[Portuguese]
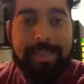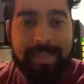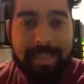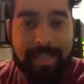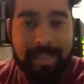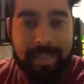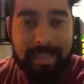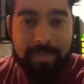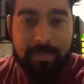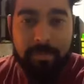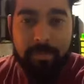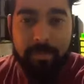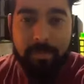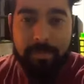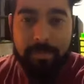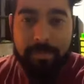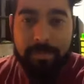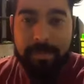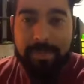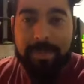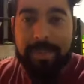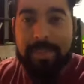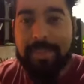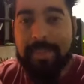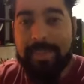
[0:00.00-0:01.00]
Texto
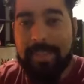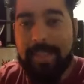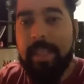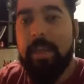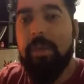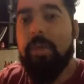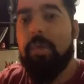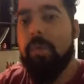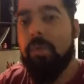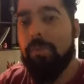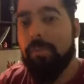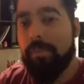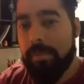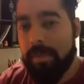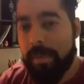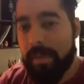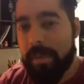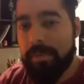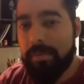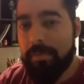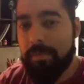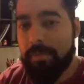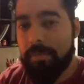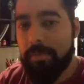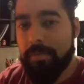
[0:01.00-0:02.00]
sem
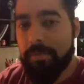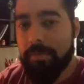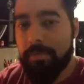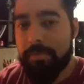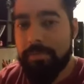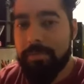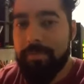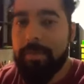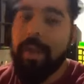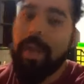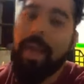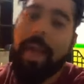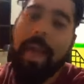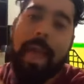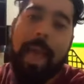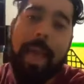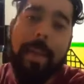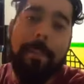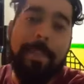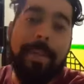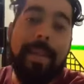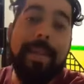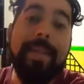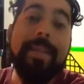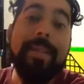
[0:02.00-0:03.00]
contexto é
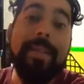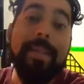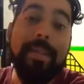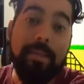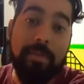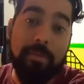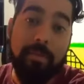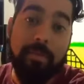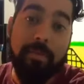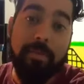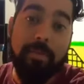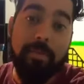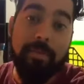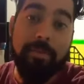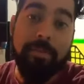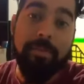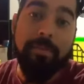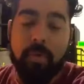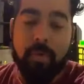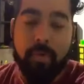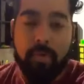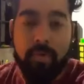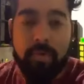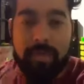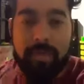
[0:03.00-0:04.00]
pretexto
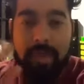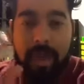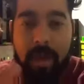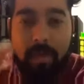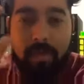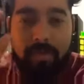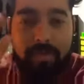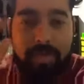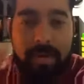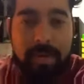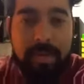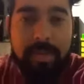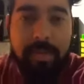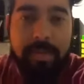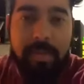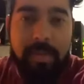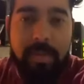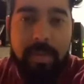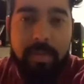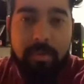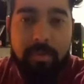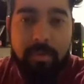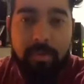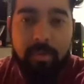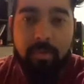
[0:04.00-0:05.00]
usar um
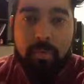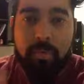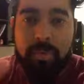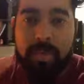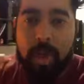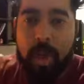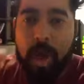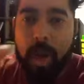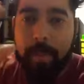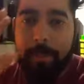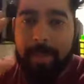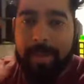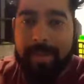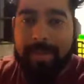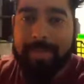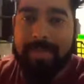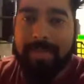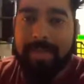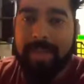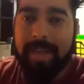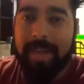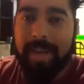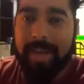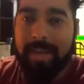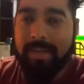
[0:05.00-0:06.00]
versículo, usar uma
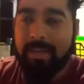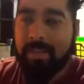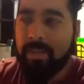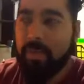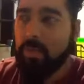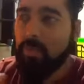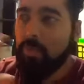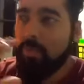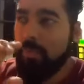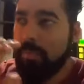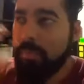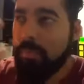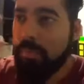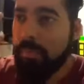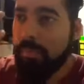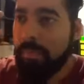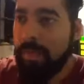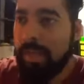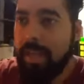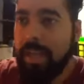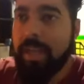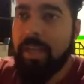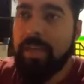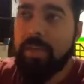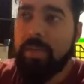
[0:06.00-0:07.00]
passagem, um
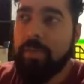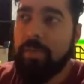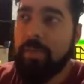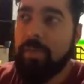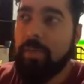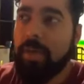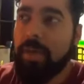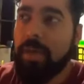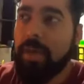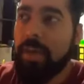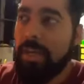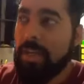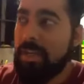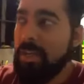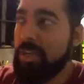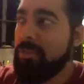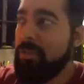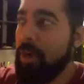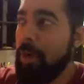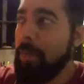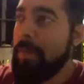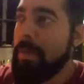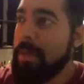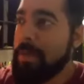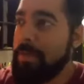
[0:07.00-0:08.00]
trecho de
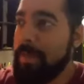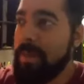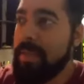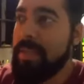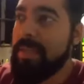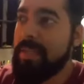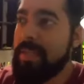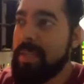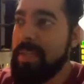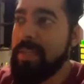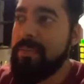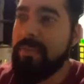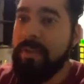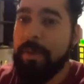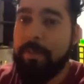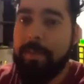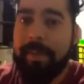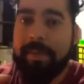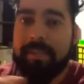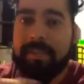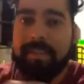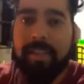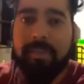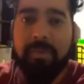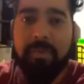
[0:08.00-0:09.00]
forma específica para
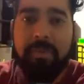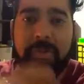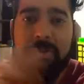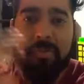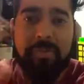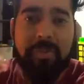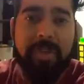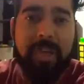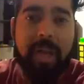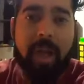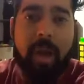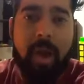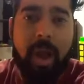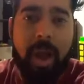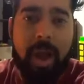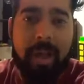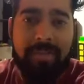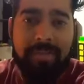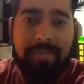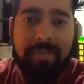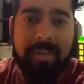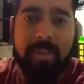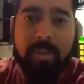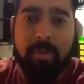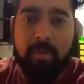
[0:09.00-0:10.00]
tentar justificar a
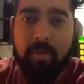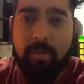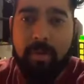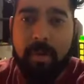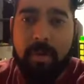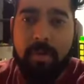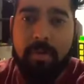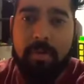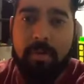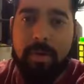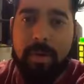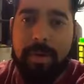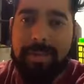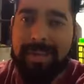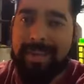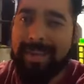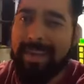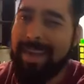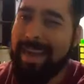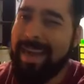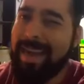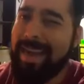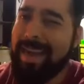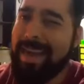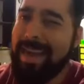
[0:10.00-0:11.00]
fim de alguma coisa,
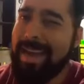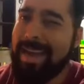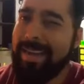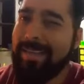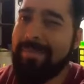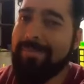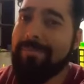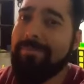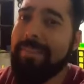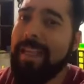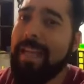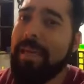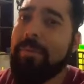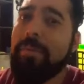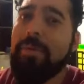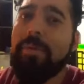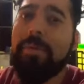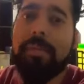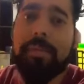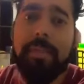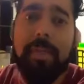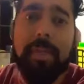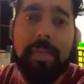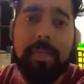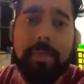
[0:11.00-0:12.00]
cara, não dá muito
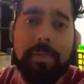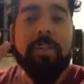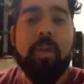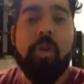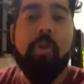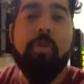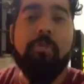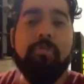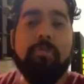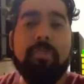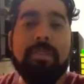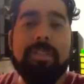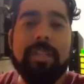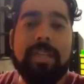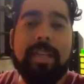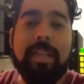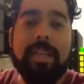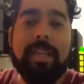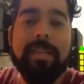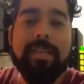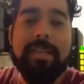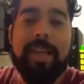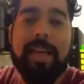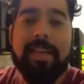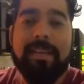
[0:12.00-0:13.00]
certo. Tem como você
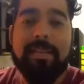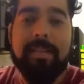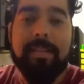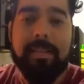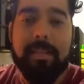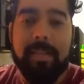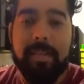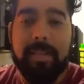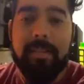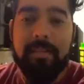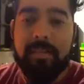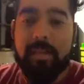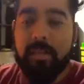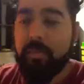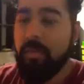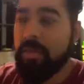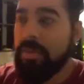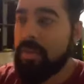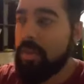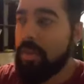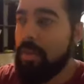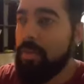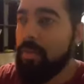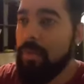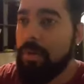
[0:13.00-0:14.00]
analisar esse texto se
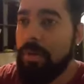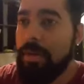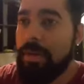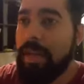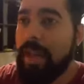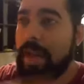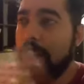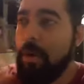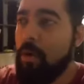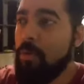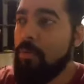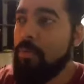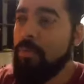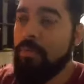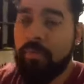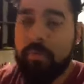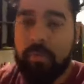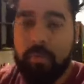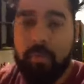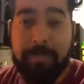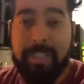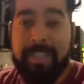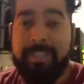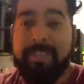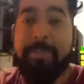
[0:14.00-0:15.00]
você não olhar como um
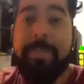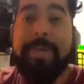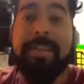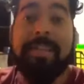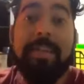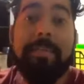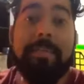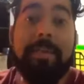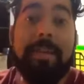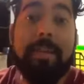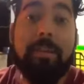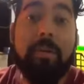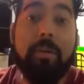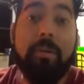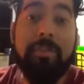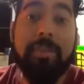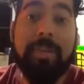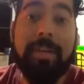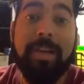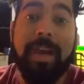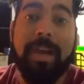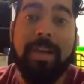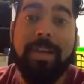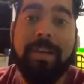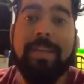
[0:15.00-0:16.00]
todo? Você vai perceber logo de
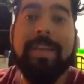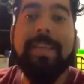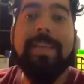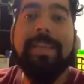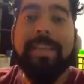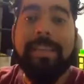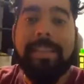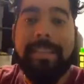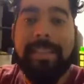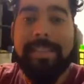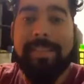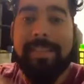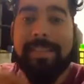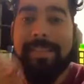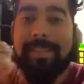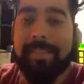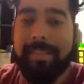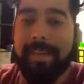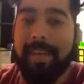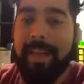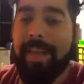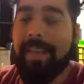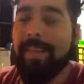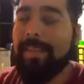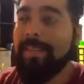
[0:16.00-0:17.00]
cara que se
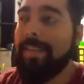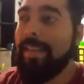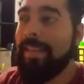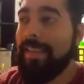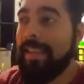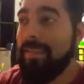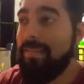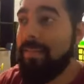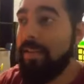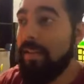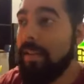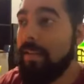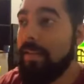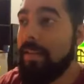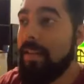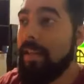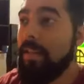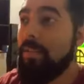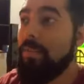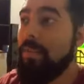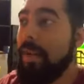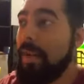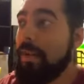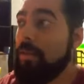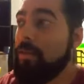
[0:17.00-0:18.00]
trata e está falando aqui
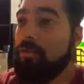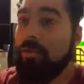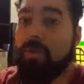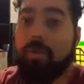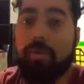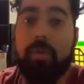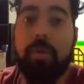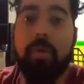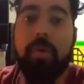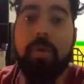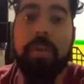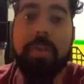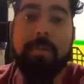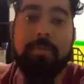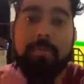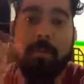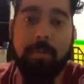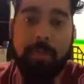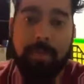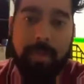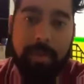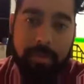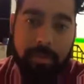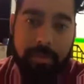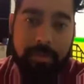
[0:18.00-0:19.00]
no caso de dois
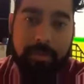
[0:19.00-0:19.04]
momentos.